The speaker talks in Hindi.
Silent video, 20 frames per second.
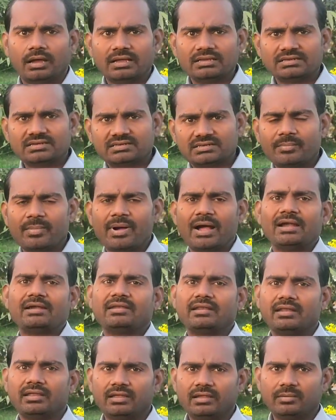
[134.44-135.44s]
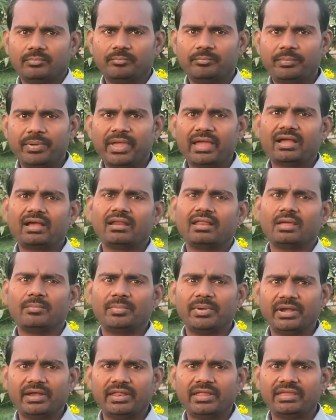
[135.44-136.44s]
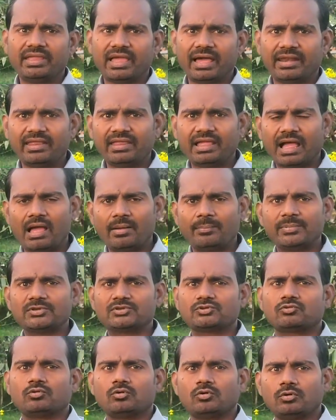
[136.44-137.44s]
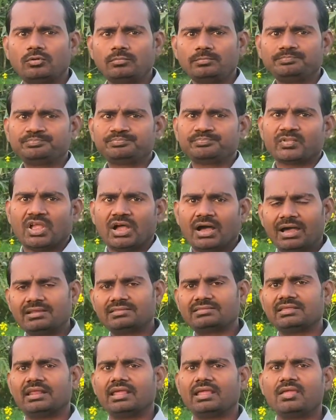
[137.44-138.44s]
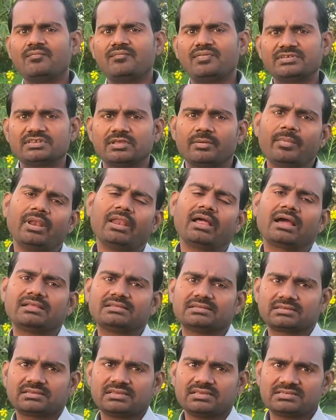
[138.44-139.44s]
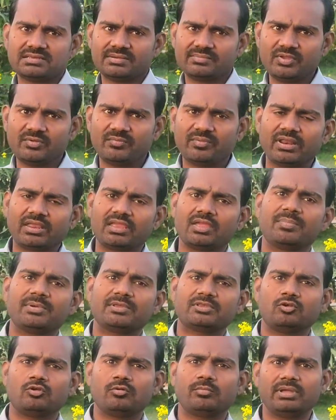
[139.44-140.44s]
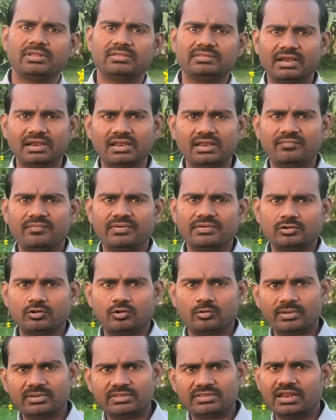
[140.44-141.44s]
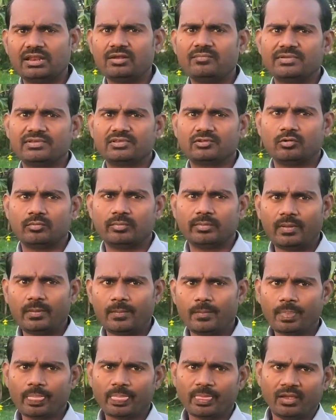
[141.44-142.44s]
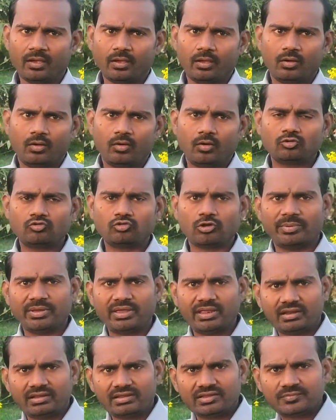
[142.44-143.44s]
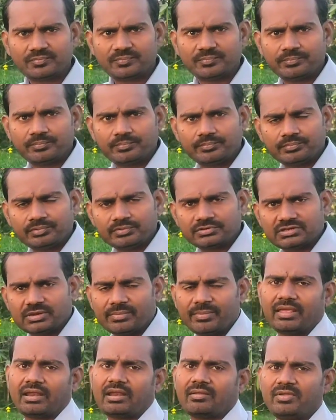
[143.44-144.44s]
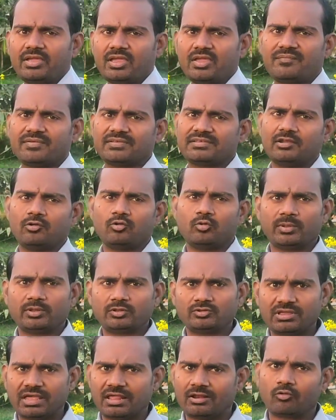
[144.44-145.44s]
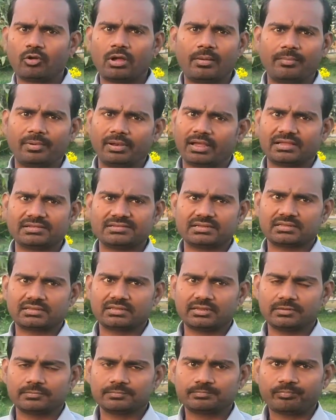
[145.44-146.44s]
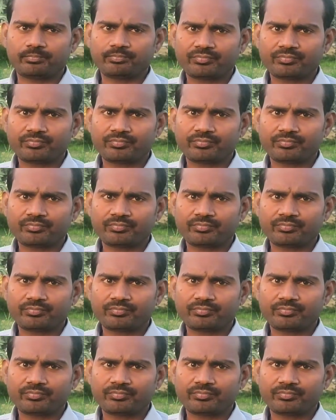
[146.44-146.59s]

अच्छा टमाटर है बैंगन है भिंडी यानी आप इसको हर तरह की फसल में लगा सकते हैं सब्जी वर्गीय फसलों में दलहनी फसलों में तिलहन फसलों में और जो अभी इस समय रबी की फसलें उनमें तो सारों को आप लगा सकते हैं